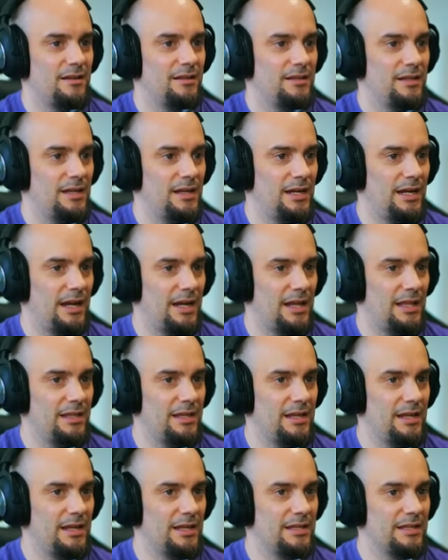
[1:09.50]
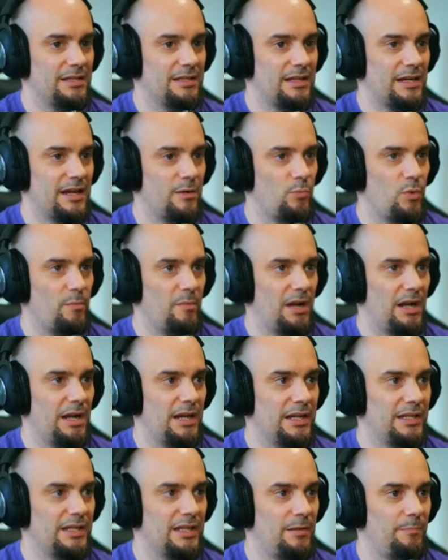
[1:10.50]
Tiene cara de, tener muy mala
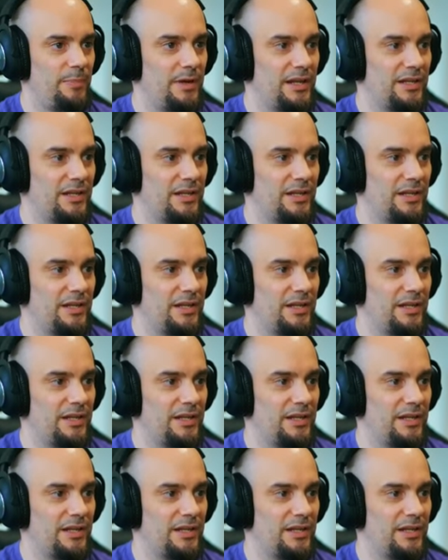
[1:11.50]
leche.